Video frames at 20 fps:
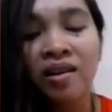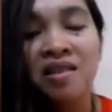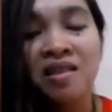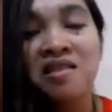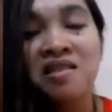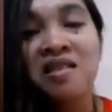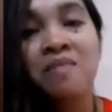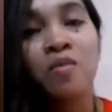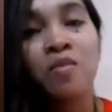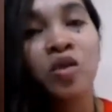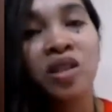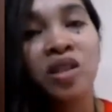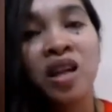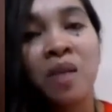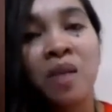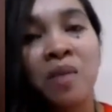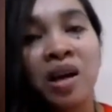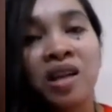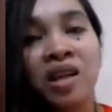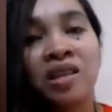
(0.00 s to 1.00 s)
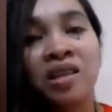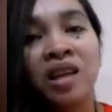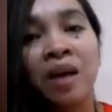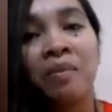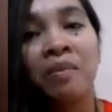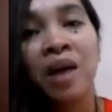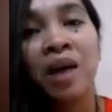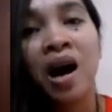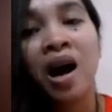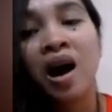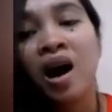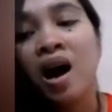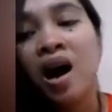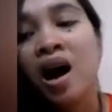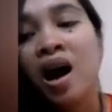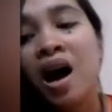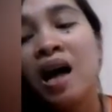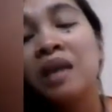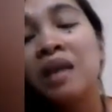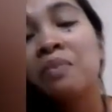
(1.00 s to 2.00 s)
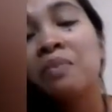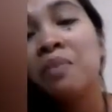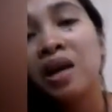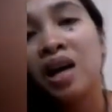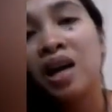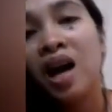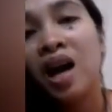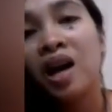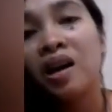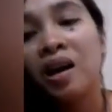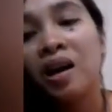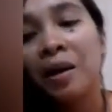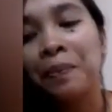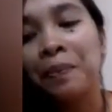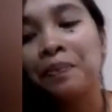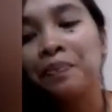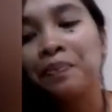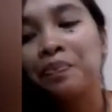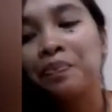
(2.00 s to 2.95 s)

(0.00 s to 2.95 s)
hindi mo sila makasama at mayakap.